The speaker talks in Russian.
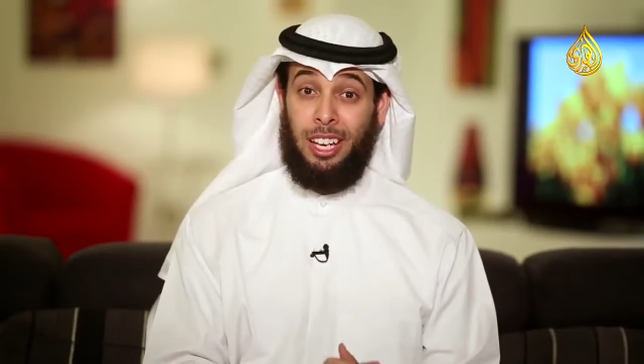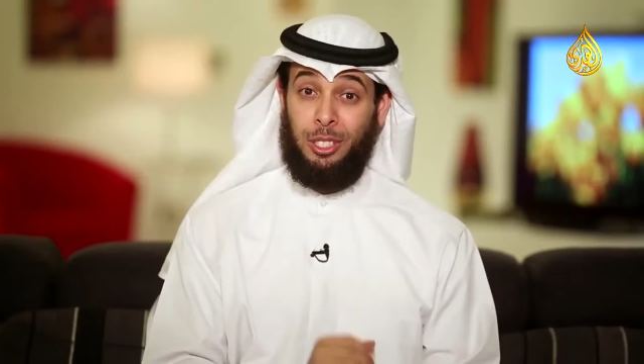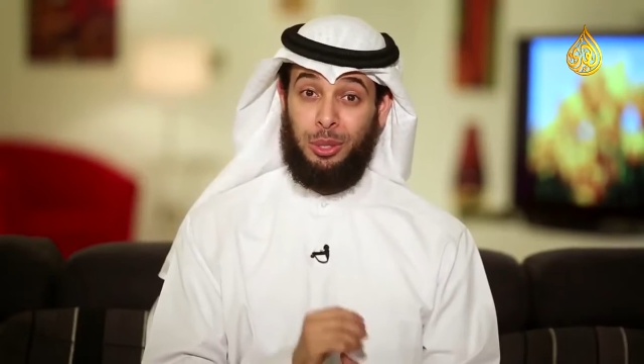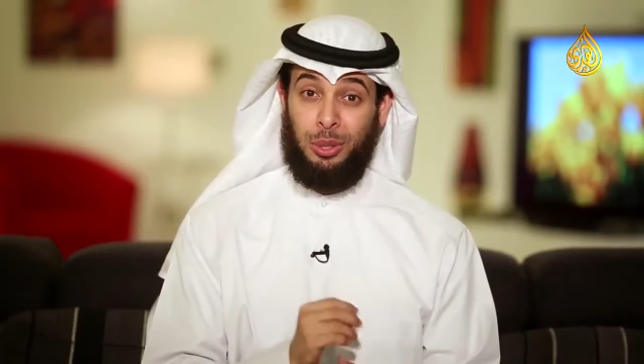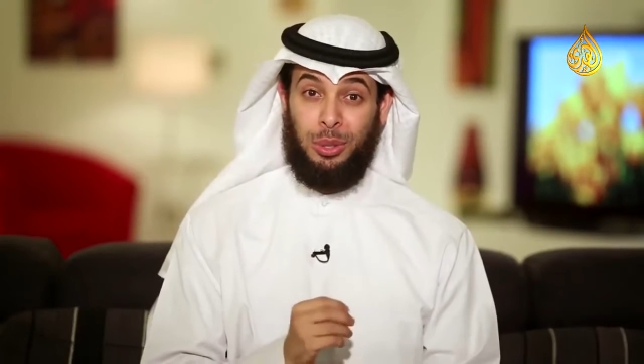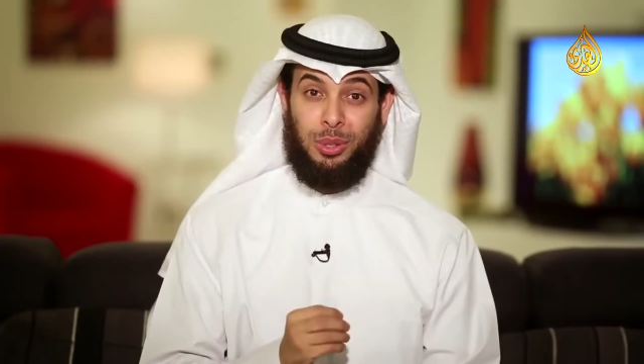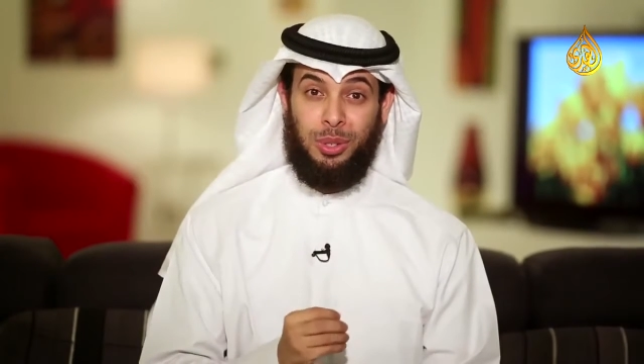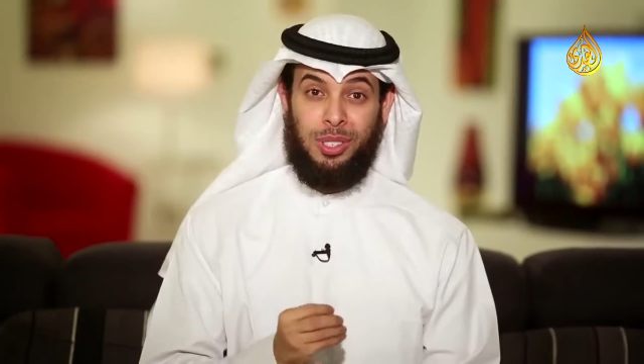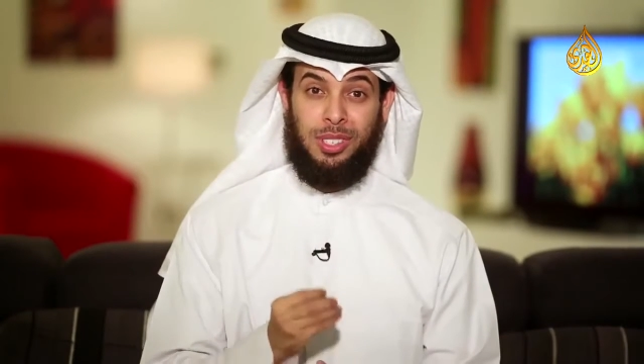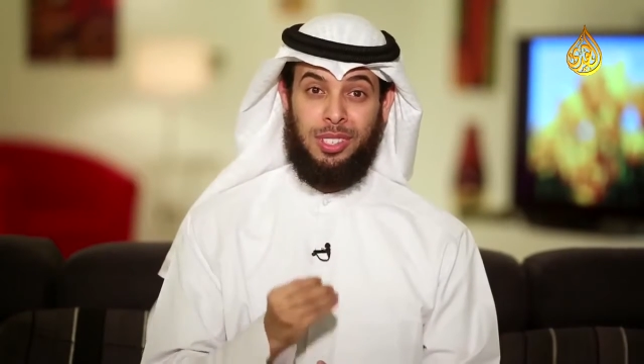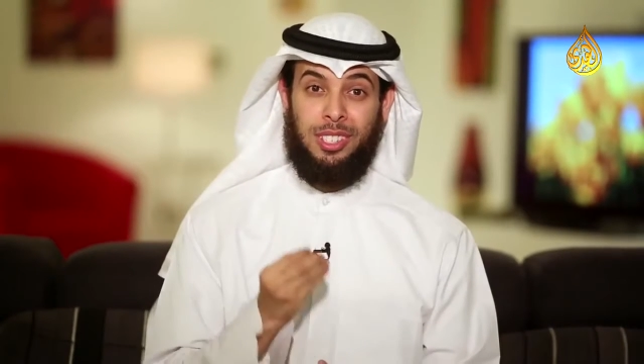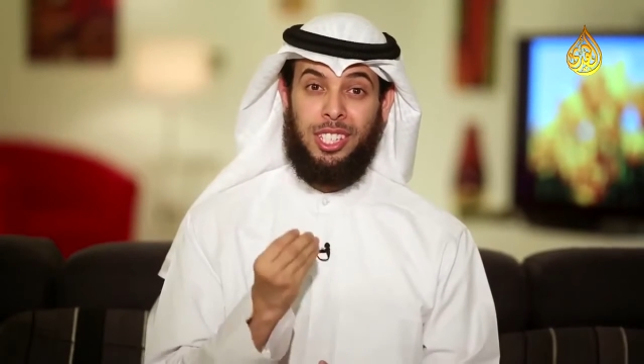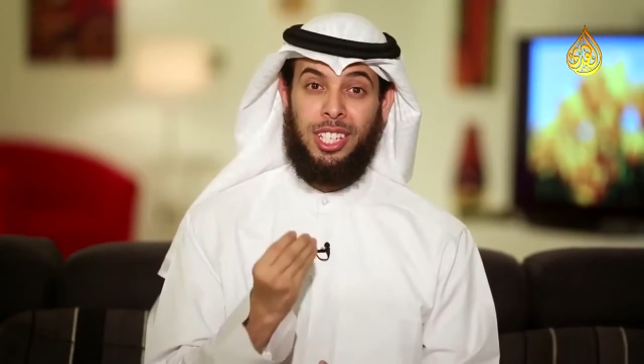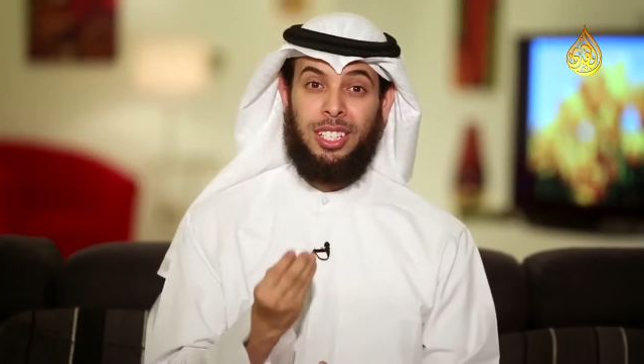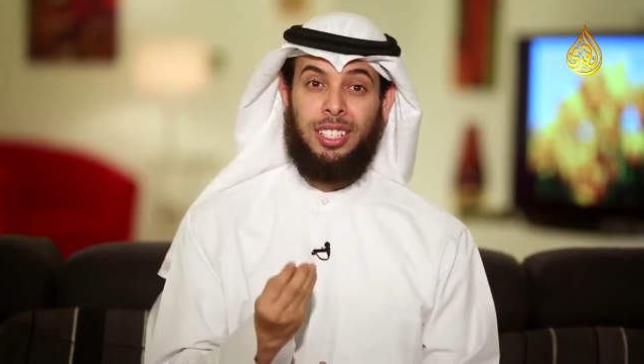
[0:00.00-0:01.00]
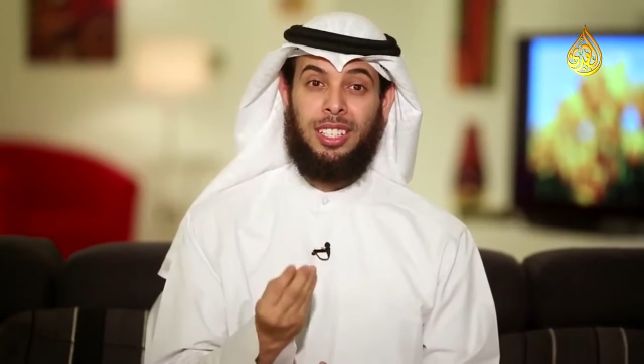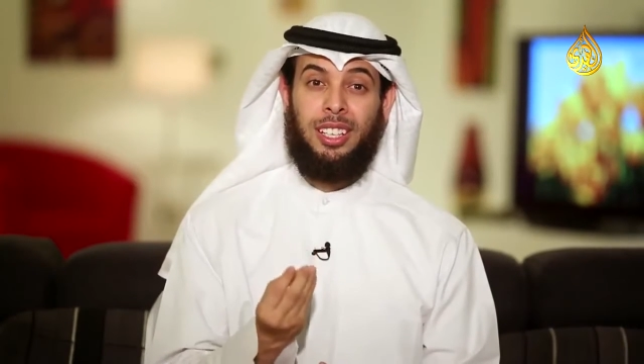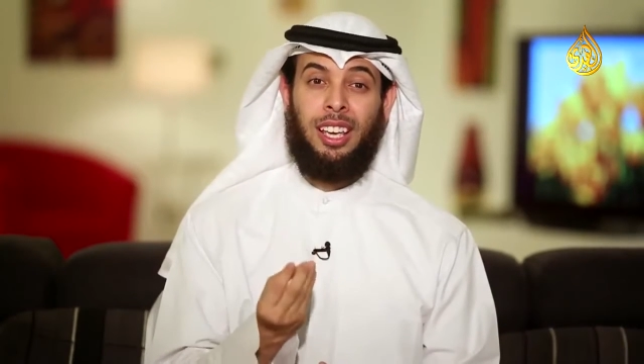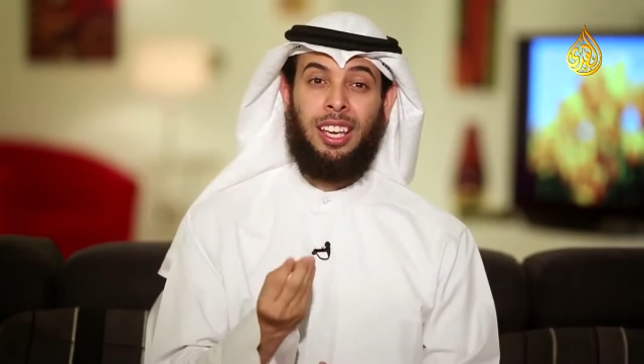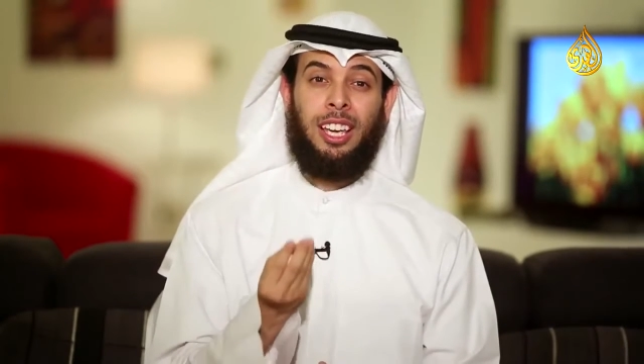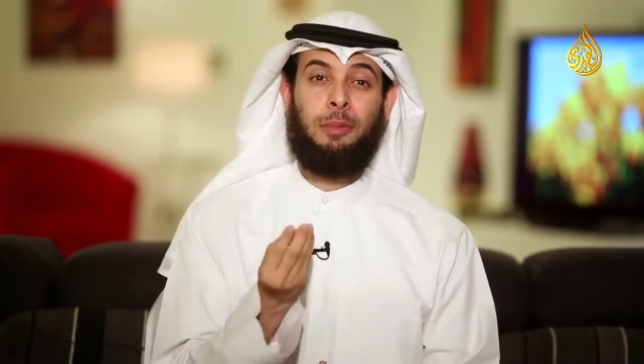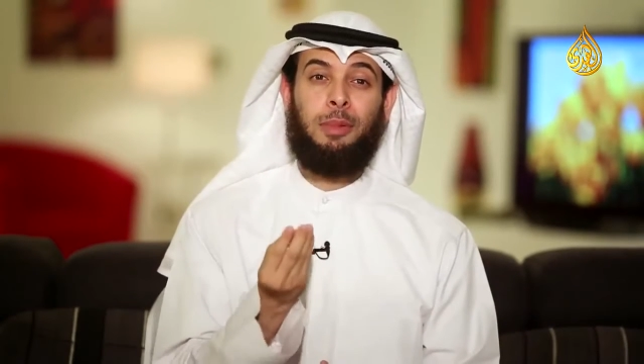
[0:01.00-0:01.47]
старая женщина
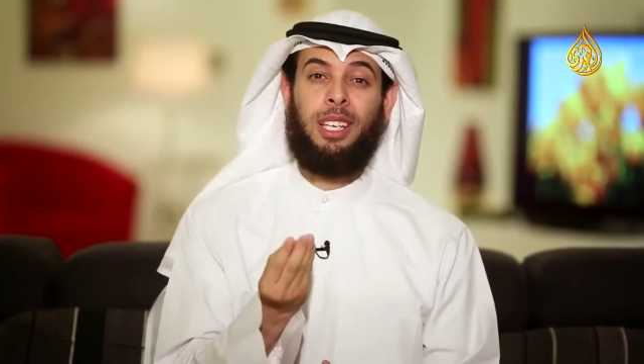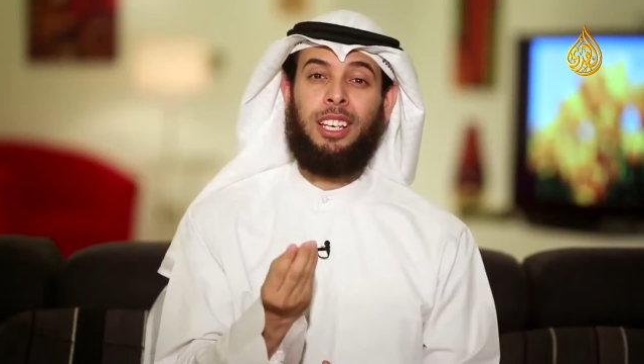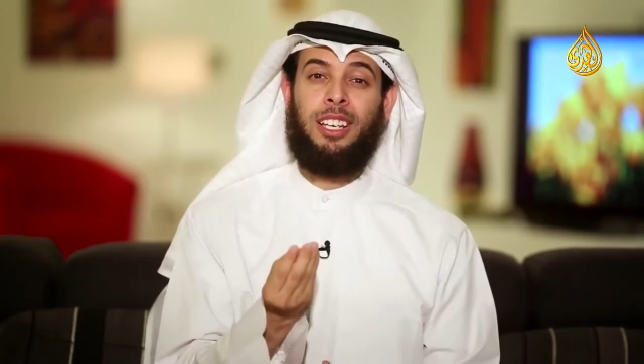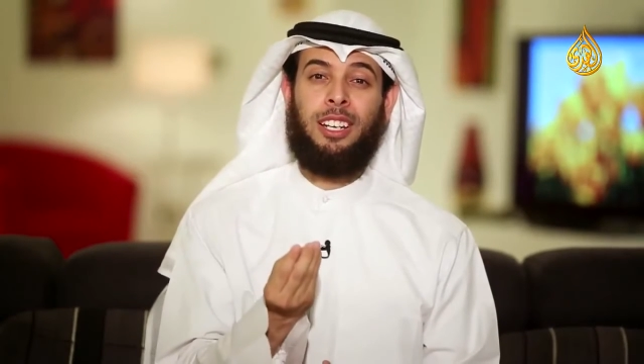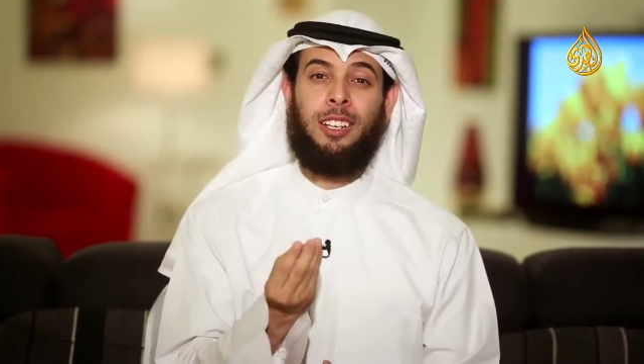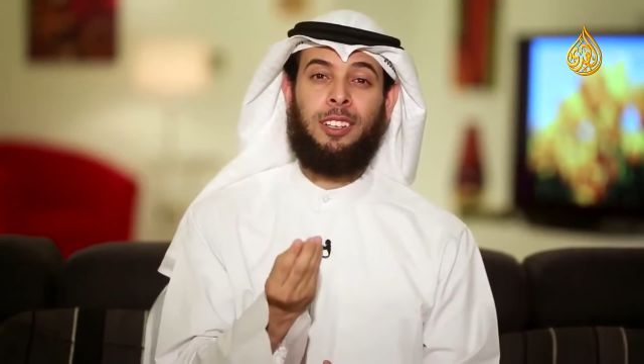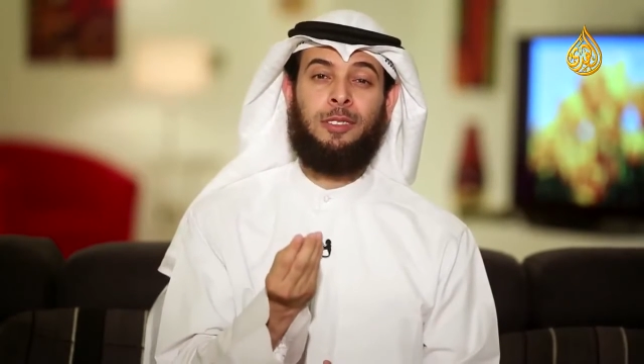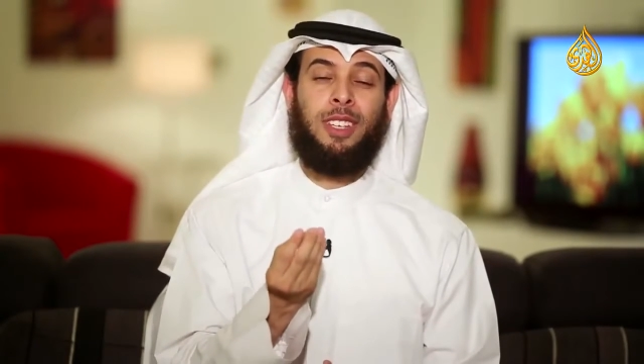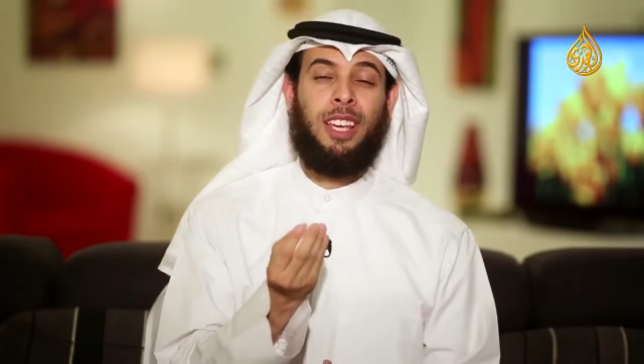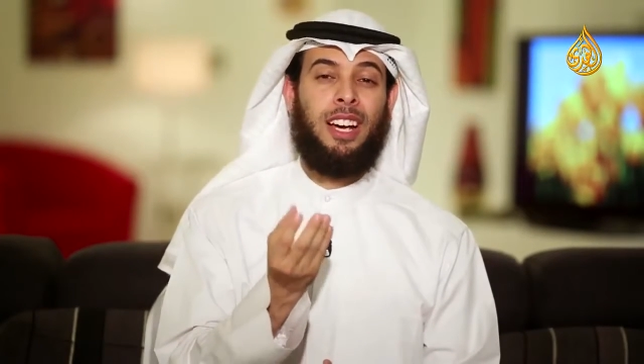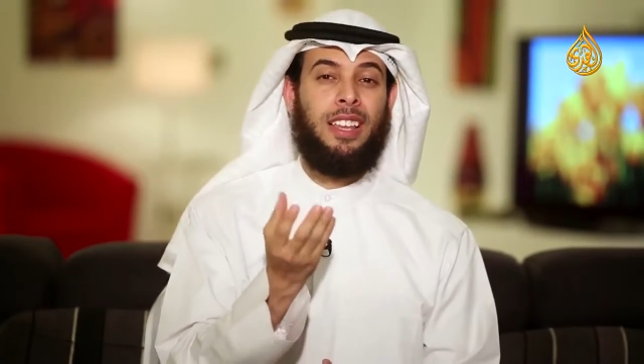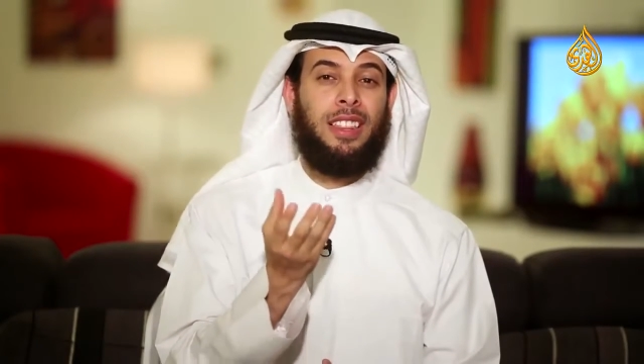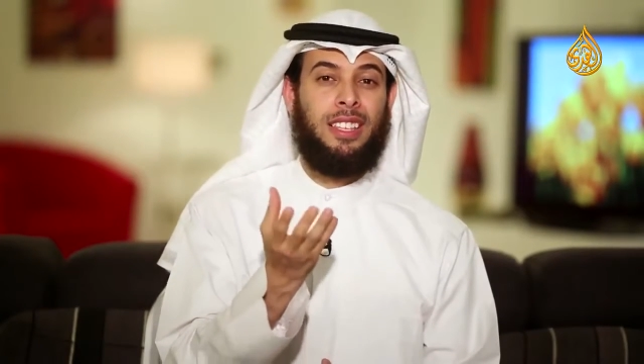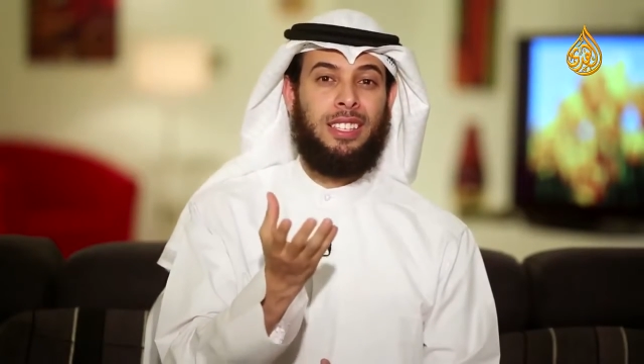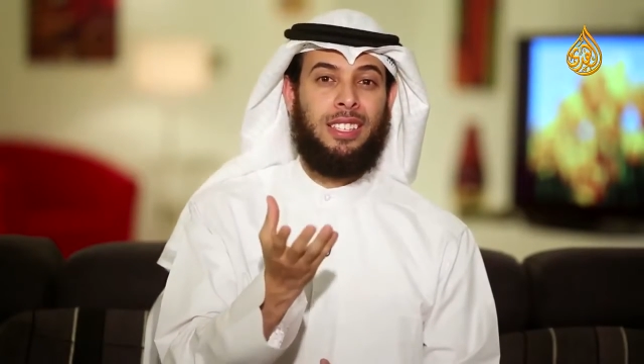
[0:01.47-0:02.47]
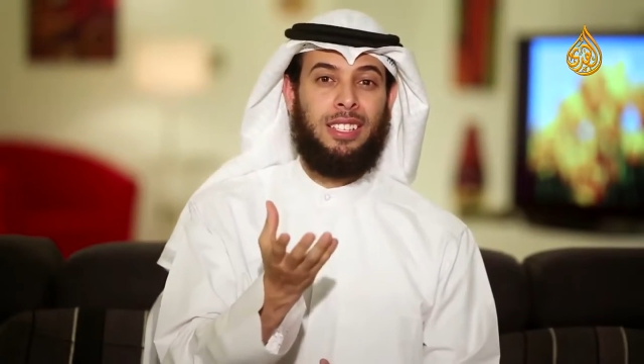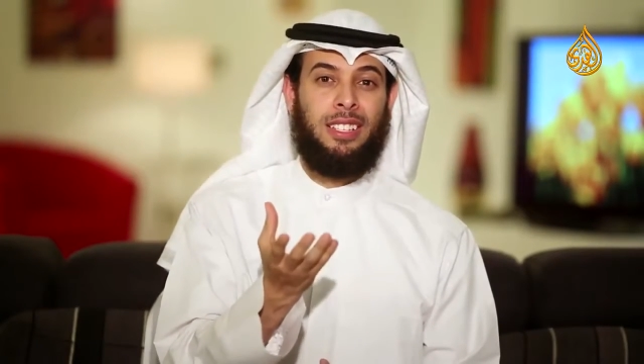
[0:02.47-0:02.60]
в своем преклонном возрасте